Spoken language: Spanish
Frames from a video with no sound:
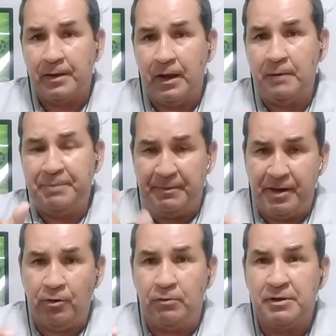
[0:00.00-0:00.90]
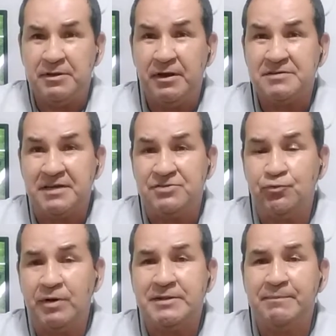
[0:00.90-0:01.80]
el primero de Luis Díaz en
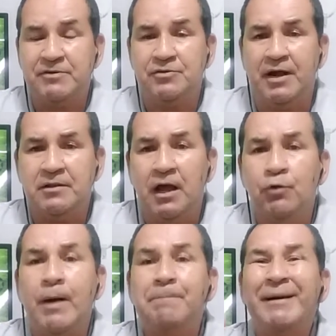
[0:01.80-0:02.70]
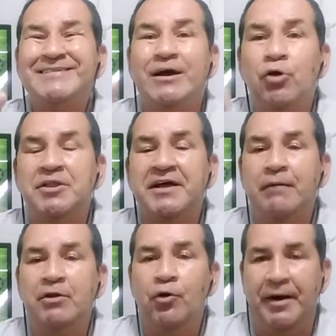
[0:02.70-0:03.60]
su cuenta personal fue pase gol de
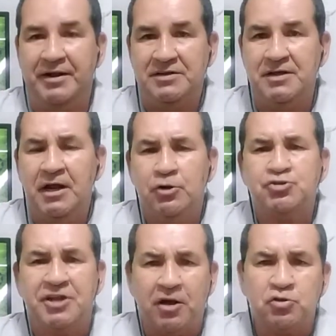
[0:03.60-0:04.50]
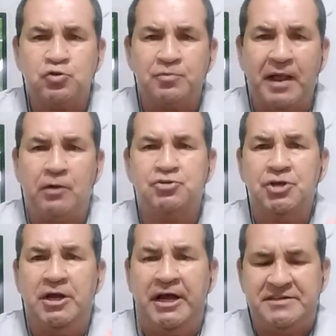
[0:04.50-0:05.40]
Camilo Vargas. Nos tenía
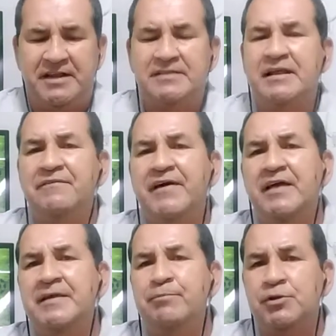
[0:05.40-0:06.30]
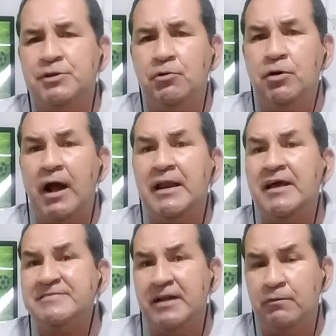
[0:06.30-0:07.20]
acostumbrados en Santa Fe, en Deportivo Cali,
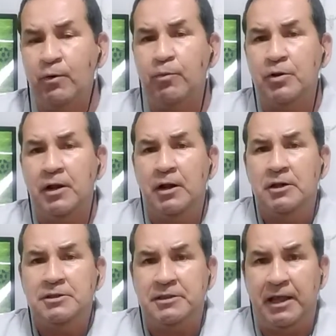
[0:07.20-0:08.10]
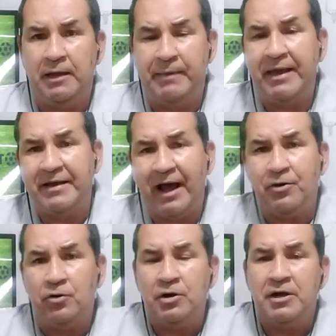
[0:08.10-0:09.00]
hasta en el fútbol de mexicano,